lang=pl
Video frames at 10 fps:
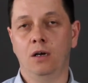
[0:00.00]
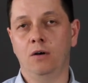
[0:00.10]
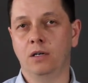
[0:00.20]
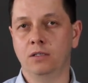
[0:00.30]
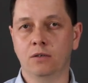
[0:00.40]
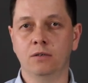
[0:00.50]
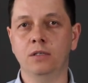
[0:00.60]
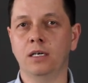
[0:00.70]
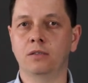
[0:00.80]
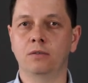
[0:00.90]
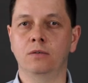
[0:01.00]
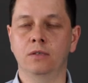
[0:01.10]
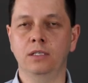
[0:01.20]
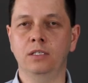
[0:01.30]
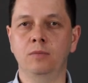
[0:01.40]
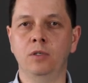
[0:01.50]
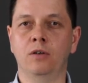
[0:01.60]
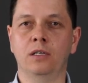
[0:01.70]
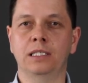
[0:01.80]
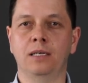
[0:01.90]
oraz do kontaktu z naszymi
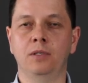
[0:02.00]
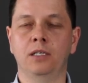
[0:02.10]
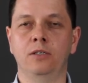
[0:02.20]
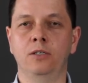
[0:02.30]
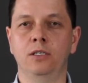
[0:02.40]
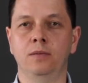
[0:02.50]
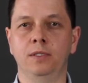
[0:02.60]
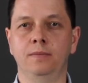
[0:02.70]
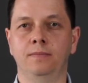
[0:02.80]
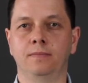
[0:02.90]
doradcami technicznymi.